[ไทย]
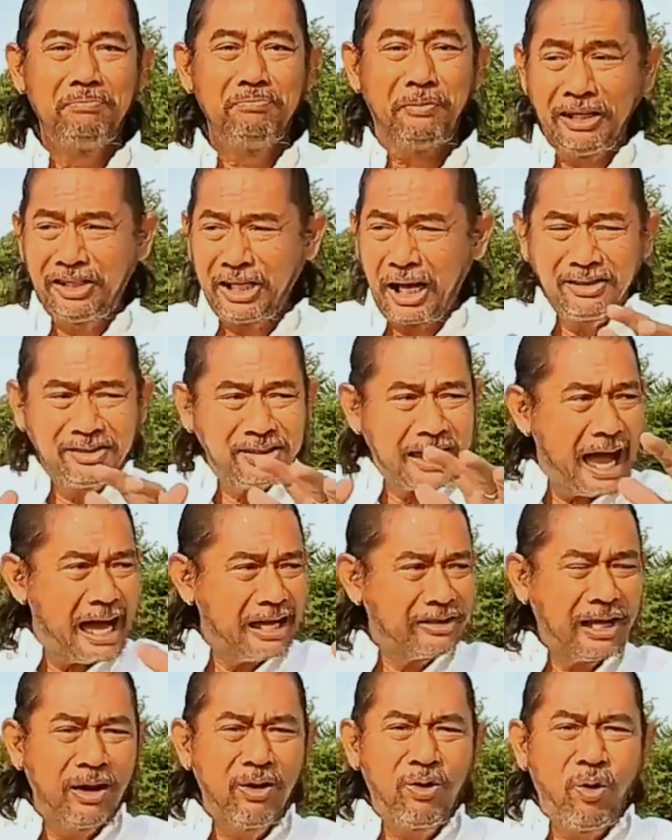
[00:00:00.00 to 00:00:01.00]
ในสายตา
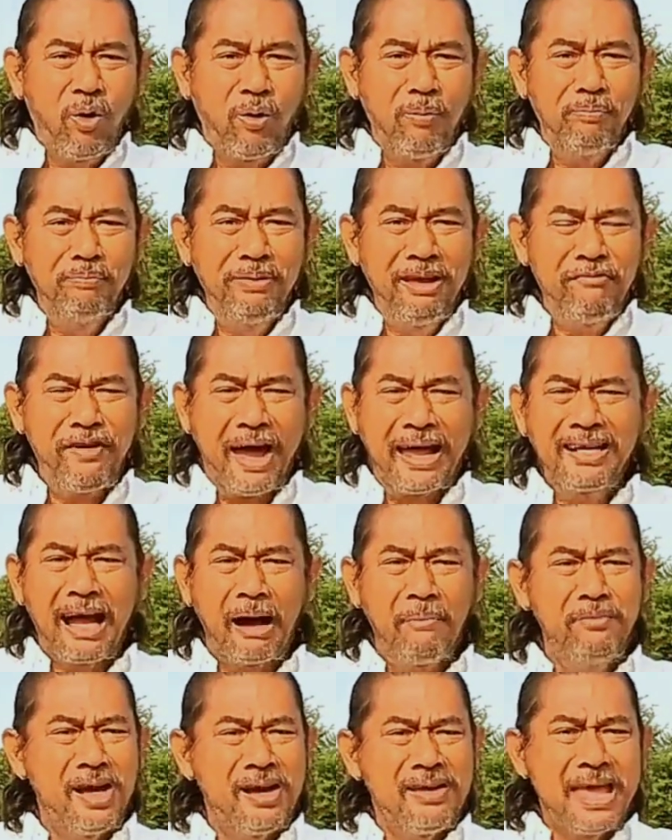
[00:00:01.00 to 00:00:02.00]
สังคม มีแฟนค
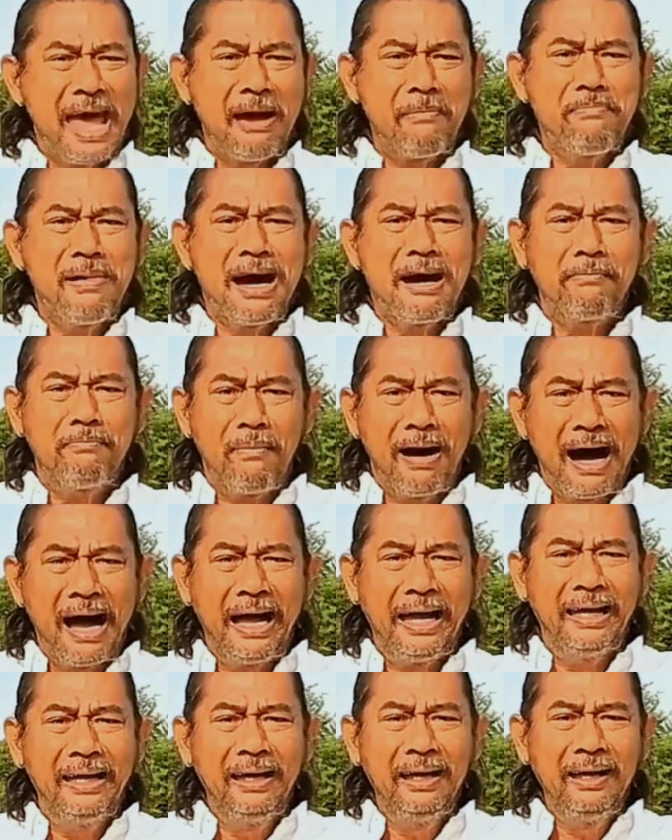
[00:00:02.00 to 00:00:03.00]
ลับเยอะแยะ มากมา
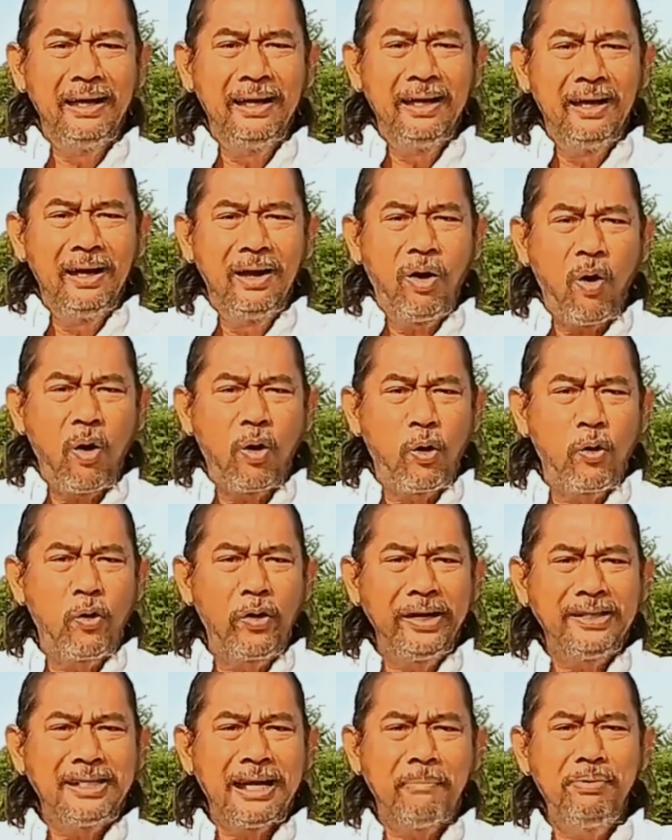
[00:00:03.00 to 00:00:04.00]
ย โอ้โหค
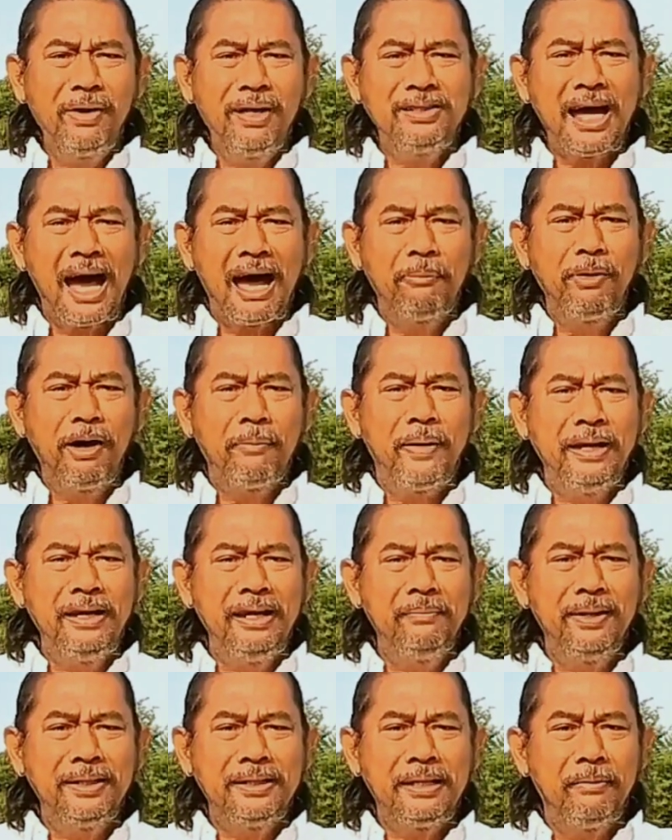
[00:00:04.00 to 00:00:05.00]
นที่ทำเพื่อชาติ เพื่อแผ่น
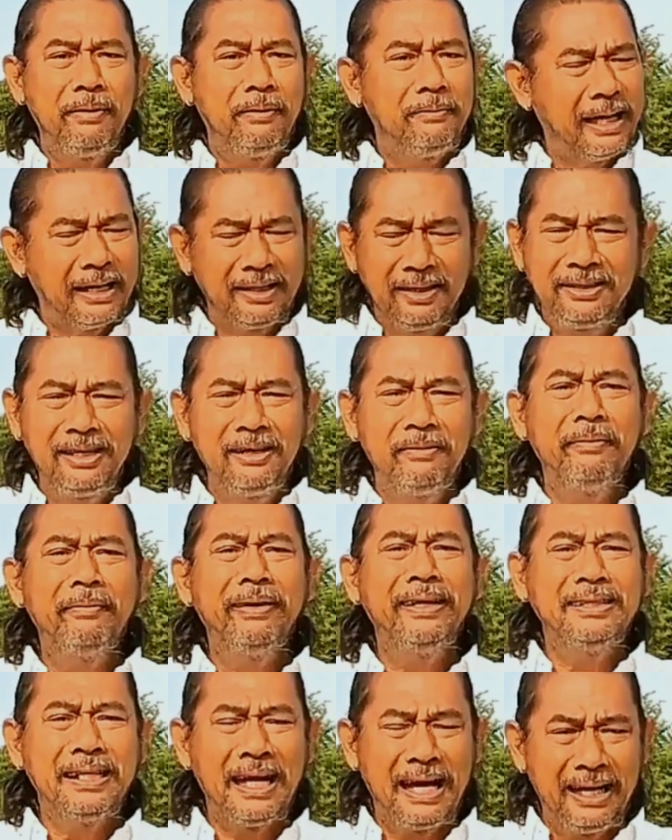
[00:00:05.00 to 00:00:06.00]
ดินเพื่อชาติ แต่จริงๆมัน
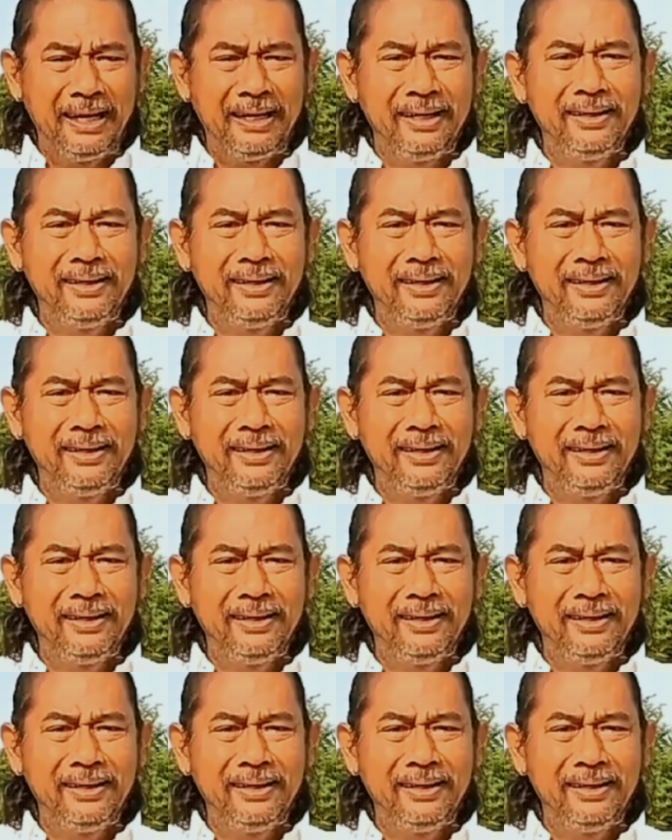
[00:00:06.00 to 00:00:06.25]
ไม่ใช่